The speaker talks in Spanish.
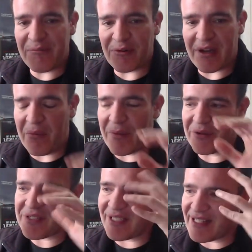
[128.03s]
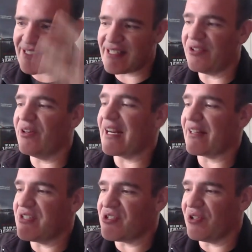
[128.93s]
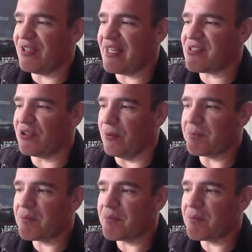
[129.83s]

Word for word: porque el momento de estar haciendo la revisión de esto,